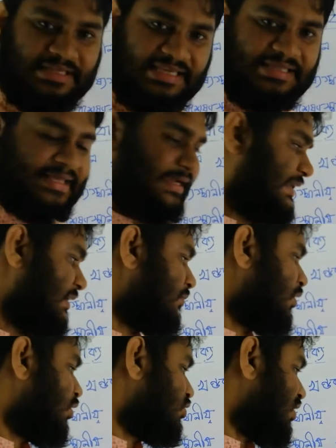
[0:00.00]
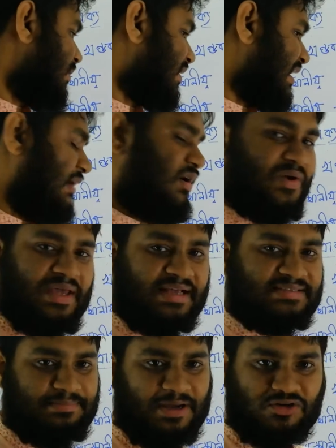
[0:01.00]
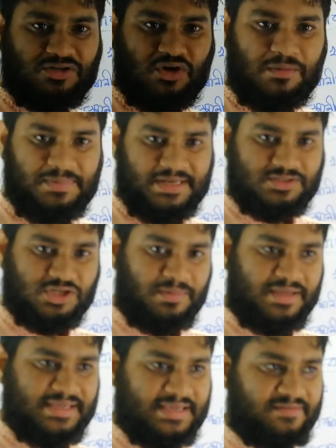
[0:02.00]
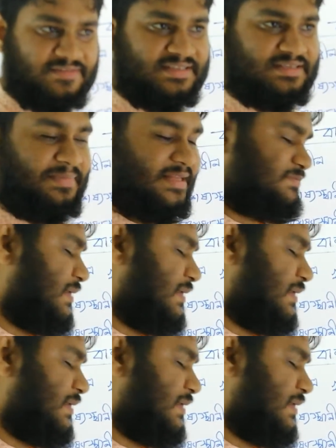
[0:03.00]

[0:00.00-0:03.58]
কি দেখলাম সবার খাওয়া হয়ে গেছে বাক্যটা কমপ্লিট সবাই খেয়ে ফেলেছে বেশ